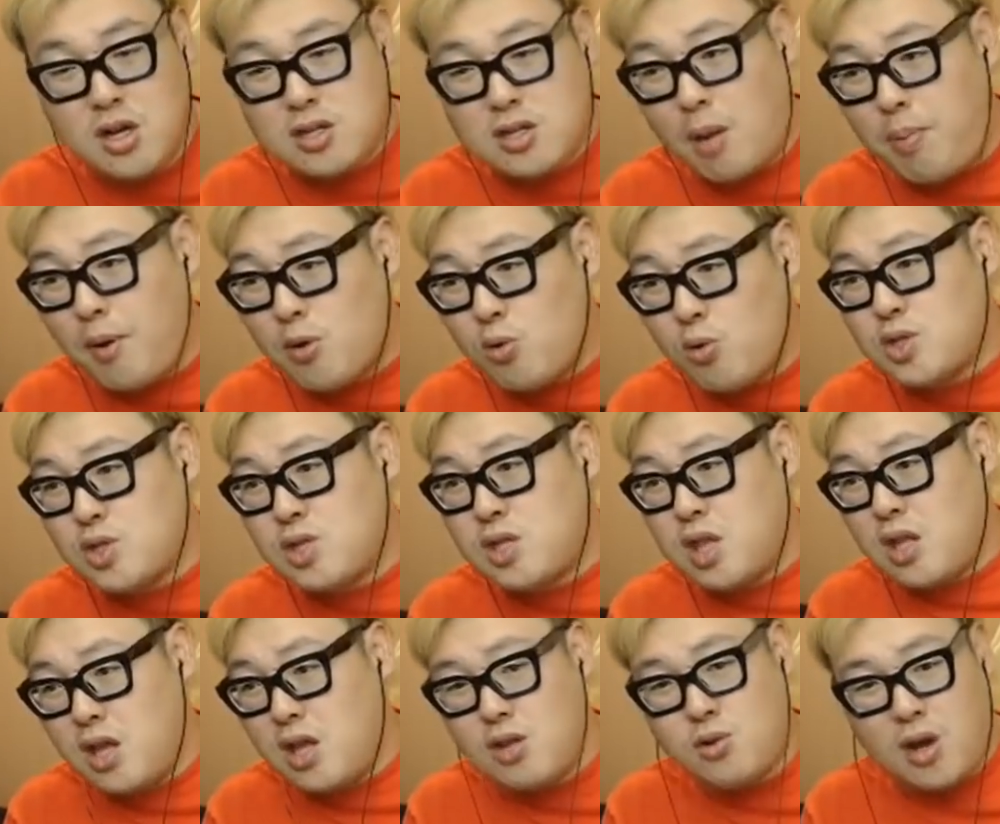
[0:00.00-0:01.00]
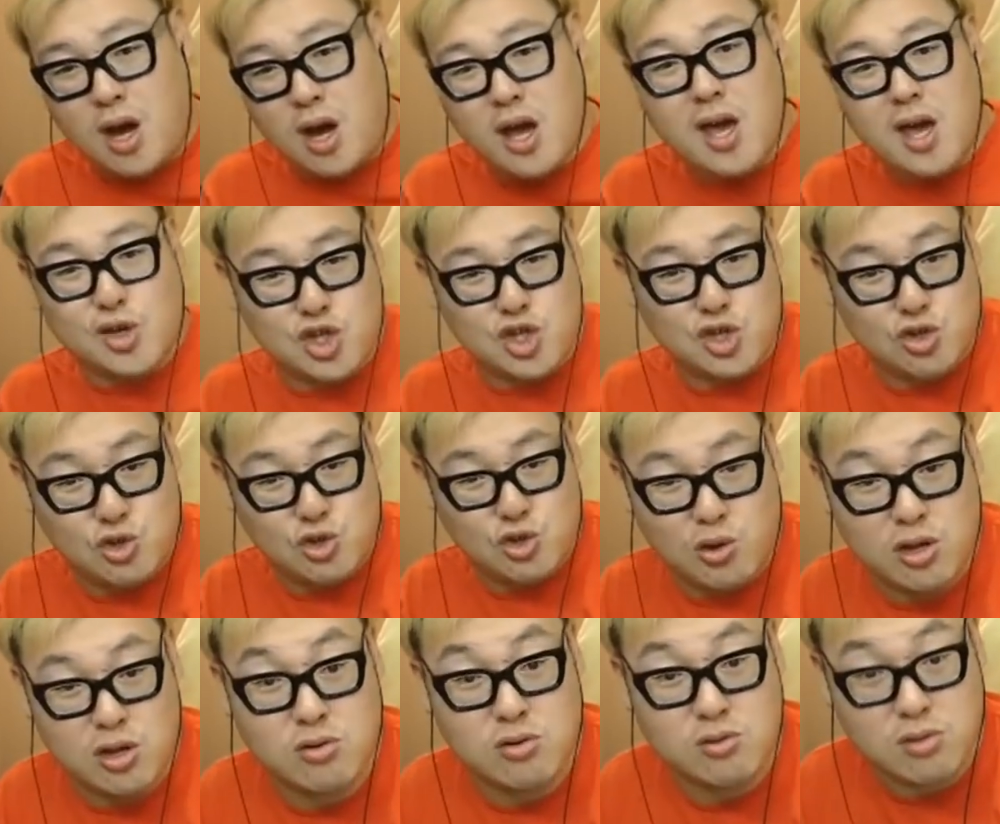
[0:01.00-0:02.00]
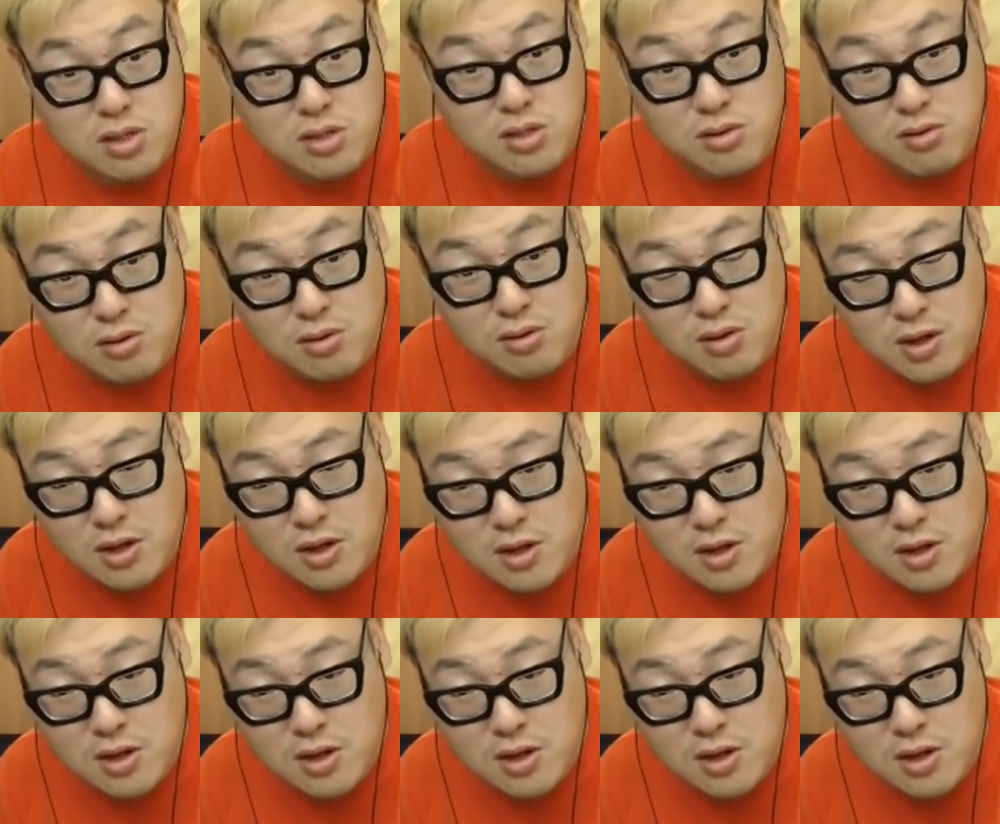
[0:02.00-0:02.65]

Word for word: タバコ吸ってないのに早く死ぬ人がいるんですよ。